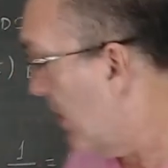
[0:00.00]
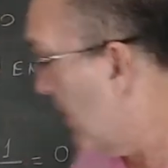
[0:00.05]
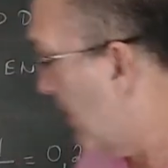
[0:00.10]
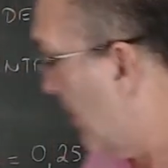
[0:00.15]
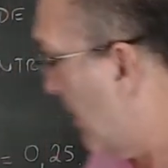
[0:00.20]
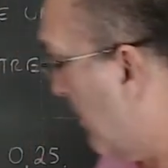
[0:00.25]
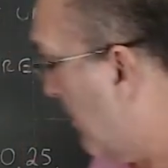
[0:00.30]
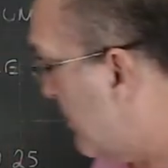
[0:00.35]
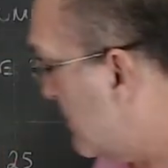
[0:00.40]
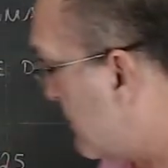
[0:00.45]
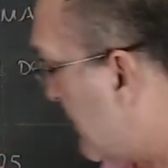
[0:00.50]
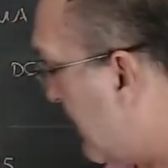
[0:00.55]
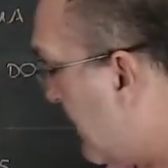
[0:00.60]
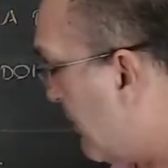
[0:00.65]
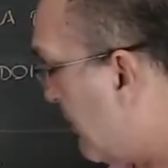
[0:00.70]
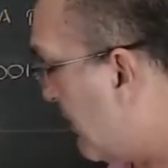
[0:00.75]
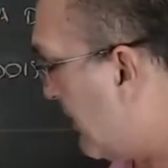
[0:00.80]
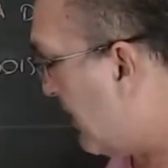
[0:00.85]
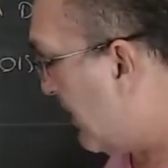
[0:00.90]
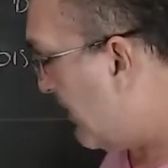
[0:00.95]
Vamos falar
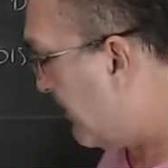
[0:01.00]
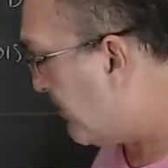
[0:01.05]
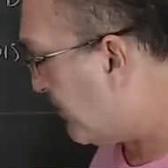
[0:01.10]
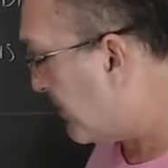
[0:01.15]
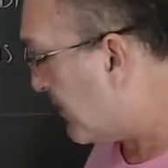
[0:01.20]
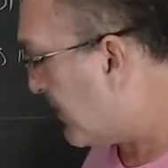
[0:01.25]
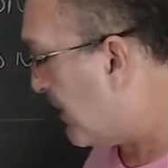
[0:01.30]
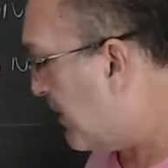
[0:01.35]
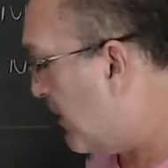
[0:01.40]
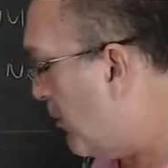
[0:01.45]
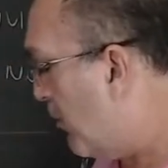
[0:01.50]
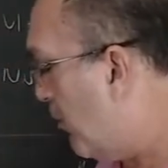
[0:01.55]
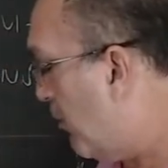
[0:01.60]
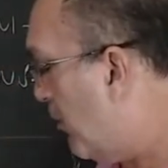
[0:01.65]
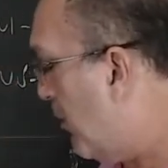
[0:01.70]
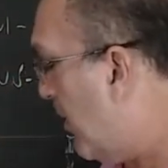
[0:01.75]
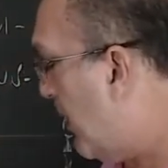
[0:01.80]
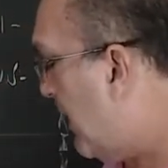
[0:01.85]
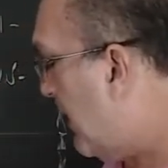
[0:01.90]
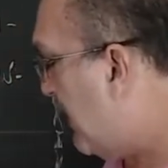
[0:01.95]
o quê? Que
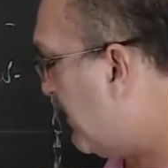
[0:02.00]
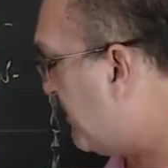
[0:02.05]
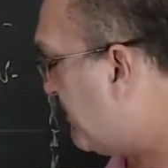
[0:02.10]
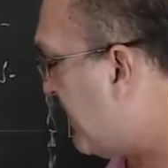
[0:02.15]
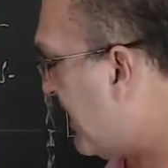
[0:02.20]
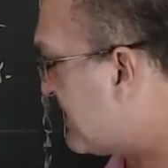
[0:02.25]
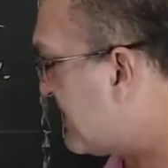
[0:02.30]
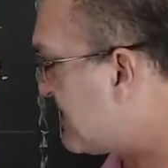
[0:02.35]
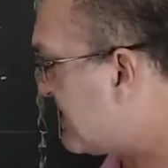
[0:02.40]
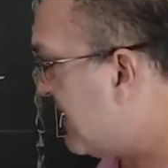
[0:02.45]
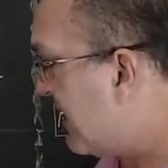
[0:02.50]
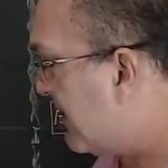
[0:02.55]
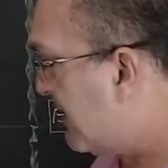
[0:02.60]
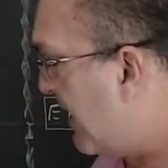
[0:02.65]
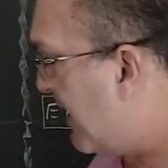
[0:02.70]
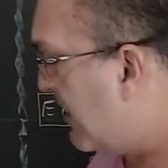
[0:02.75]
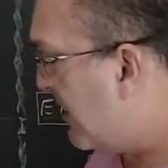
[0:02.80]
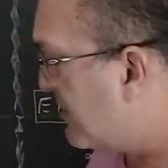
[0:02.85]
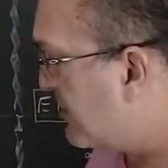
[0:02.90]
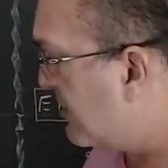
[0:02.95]
o
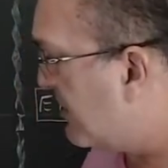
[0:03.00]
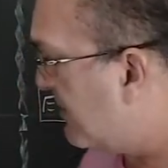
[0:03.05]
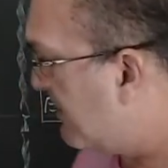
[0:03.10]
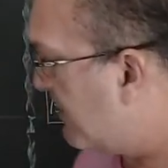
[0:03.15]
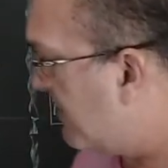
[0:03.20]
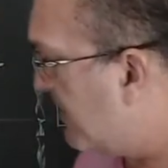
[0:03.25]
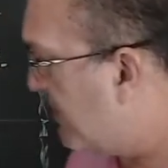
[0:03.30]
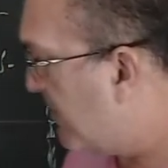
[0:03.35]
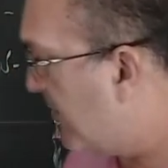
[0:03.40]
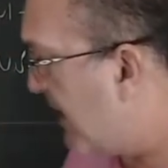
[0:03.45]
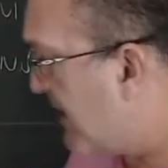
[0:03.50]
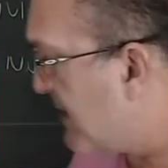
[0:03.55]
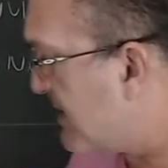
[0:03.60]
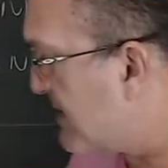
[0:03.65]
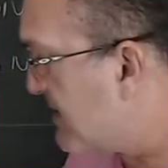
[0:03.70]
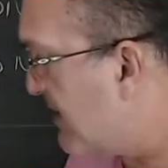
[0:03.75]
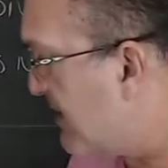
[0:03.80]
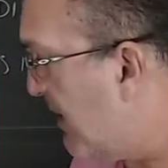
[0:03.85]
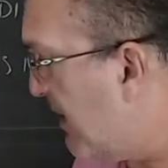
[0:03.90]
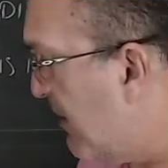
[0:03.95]
antecedente vai
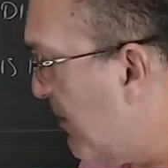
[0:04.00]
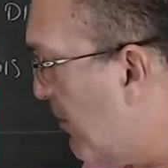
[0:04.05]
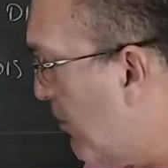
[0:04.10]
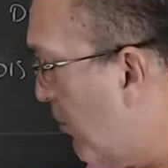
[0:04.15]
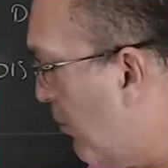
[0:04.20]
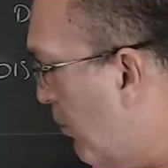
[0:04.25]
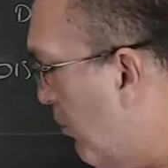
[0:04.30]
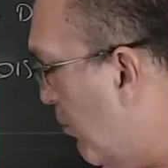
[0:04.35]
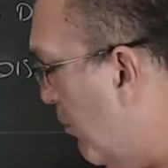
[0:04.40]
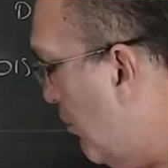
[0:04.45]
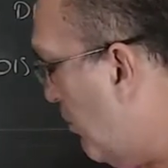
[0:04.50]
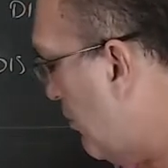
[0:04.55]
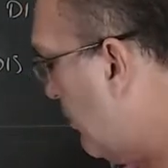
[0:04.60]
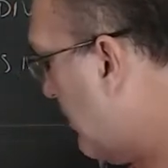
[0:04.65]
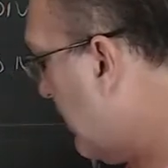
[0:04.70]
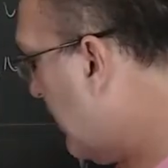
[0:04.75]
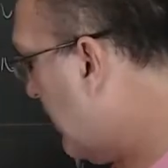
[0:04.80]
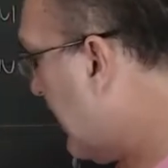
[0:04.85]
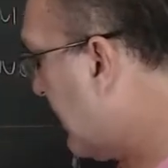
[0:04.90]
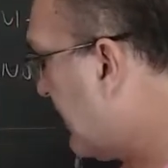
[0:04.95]
ser o 1,
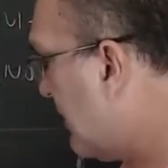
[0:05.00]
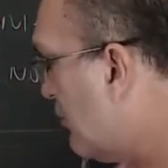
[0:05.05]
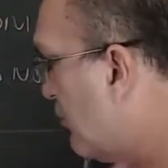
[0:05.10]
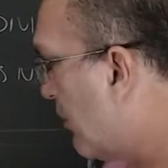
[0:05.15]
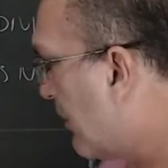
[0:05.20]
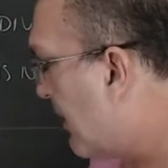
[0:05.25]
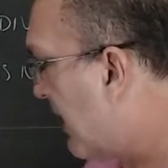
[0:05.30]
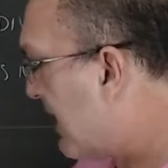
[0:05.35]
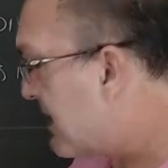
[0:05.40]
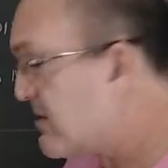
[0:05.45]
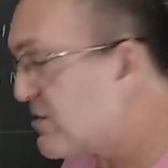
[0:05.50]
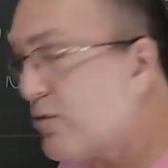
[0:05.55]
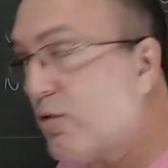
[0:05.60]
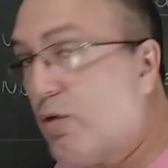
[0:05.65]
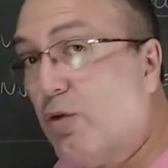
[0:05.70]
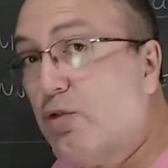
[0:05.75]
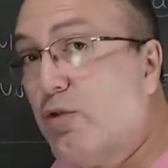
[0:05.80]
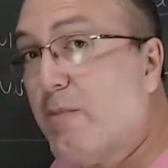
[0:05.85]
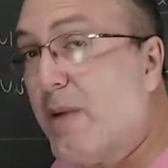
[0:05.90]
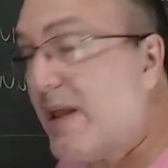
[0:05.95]
aqui no caso, o
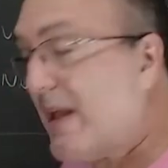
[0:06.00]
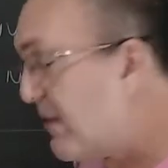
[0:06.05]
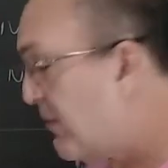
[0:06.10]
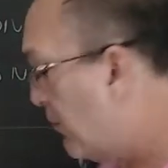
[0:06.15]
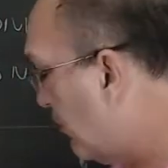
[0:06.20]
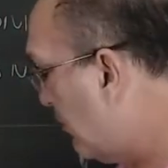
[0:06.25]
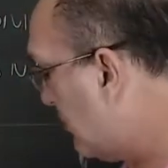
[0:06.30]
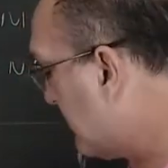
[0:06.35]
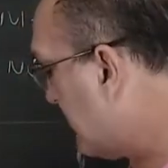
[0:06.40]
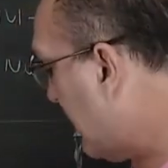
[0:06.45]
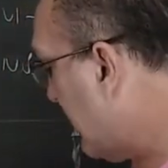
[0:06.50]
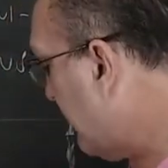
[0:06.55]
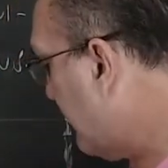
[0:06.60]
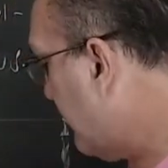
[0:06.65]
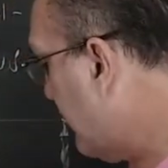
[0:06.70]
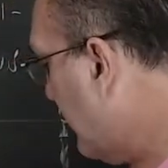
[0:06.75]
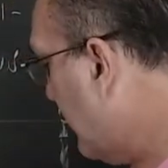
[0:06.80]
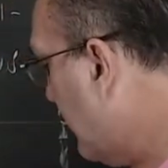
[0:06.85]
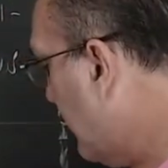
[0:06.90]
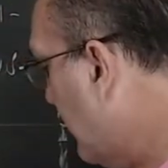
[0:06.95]
numerador, tá?
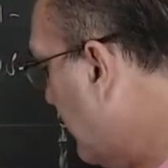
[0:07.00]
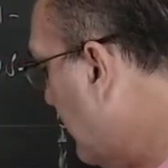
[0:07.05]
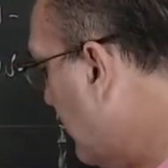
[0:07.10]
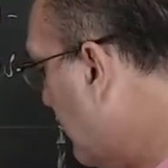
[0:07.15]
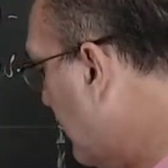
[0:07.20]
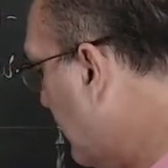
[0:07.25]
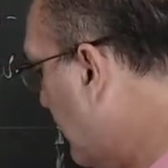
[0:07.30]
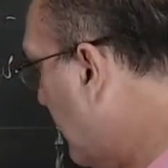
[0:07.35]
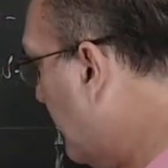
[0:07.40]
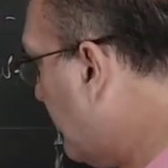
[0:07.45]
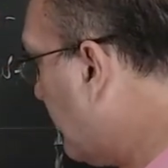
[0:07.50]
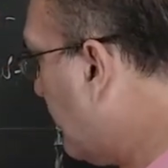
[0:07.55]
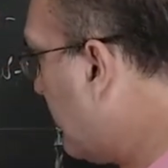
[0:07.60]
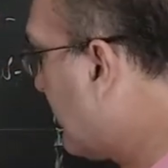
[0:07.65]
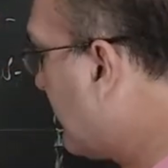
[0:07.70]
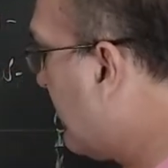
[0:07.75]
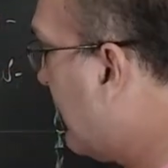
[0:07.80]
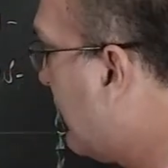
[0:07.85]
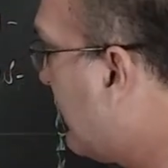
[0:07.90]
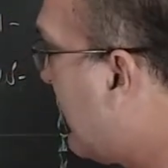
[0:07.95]

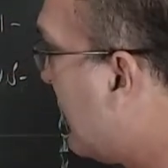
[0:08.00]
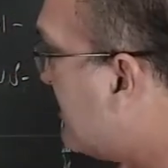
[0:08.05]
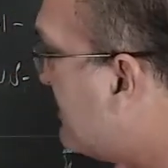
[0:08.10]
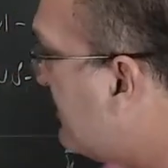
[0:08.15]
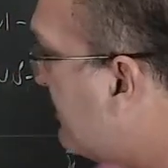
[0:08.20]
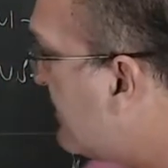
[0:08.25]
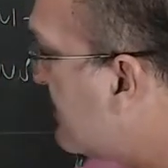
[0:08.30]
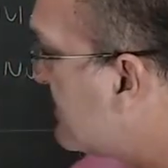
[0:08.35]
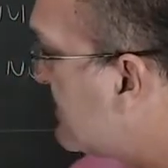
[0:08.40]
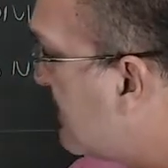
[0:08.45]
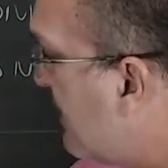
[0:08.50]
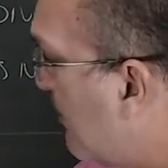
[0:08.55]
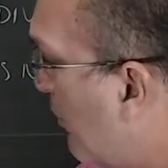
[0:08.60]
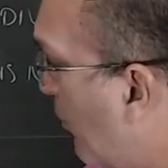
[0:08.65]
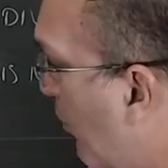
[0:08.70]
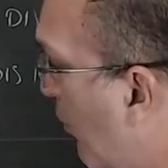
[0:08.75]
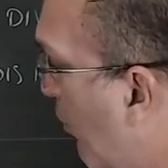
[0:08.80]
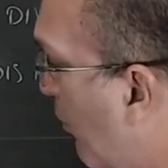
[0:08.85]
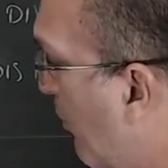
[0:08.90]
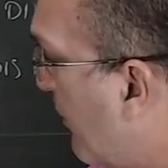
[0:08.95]
Porque na divisão,
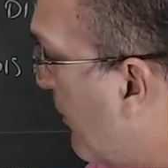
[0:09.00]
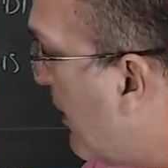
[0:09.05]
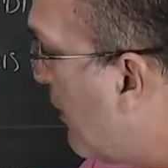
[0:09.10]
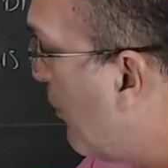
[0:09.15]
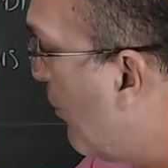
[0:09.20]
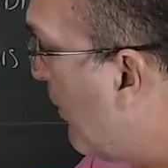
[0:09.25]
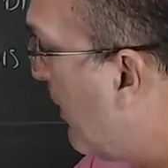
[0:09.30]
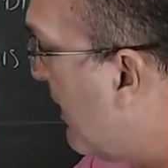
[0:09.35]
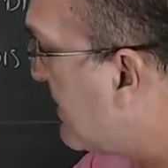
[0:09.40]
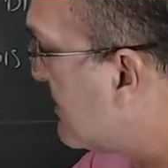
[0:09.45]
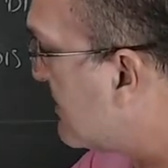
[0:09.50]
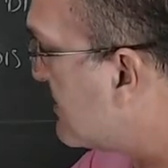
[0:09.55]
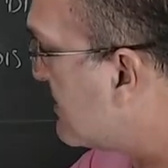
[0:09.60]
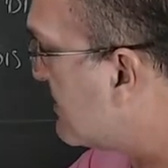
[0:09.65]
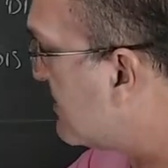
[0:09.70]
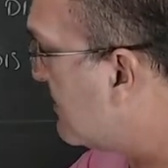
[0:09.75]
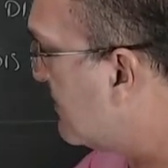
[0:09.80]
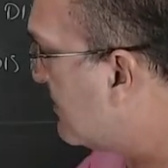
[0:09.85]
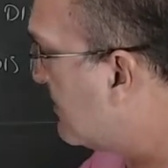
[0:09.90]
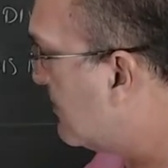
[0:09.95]
o 1 veio
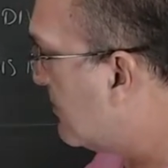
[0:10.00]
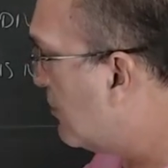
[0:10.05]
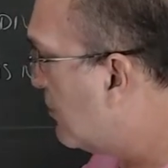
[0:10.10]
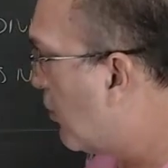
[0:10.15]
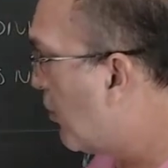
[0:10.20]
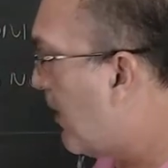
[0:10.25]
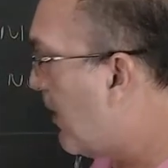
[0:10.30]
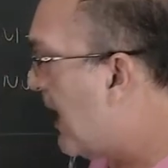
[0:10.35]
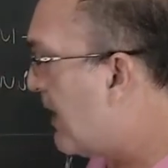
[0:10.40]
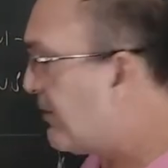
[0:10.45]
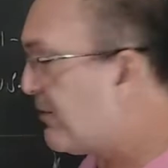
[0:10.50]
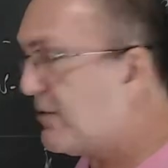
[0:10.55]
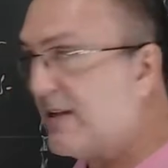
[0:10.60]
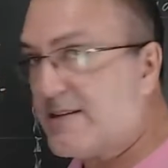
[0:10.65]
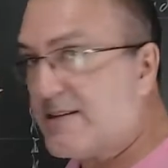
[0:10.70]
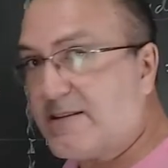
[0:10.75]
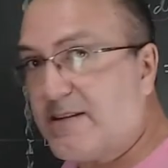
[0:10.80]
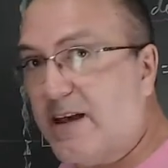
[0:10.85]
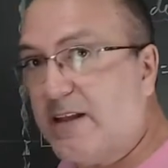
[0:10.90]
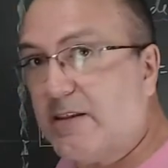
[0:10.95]
antes do 4, tá
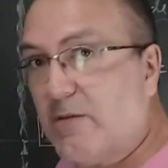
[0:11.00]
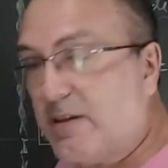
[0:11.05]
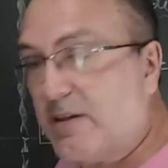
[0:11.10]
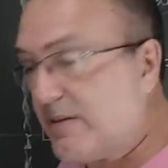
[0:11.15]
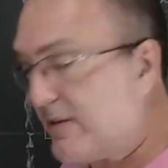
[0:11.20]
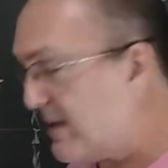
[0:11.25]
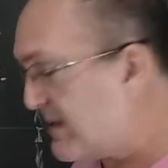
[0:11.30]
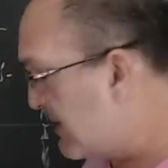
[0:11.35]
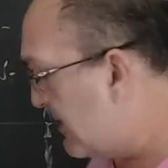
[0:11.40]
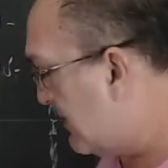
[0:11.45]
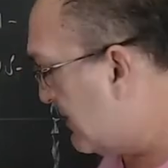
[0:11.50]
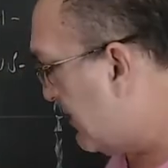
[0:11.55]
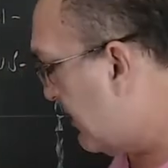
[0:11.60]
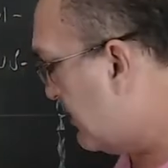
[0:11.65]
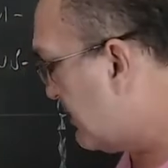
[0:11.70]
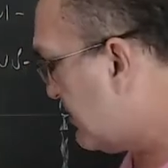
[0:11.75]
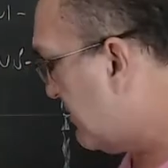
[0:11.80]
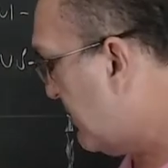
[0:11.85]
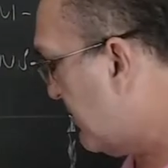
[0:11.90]
certo? É um antecedente.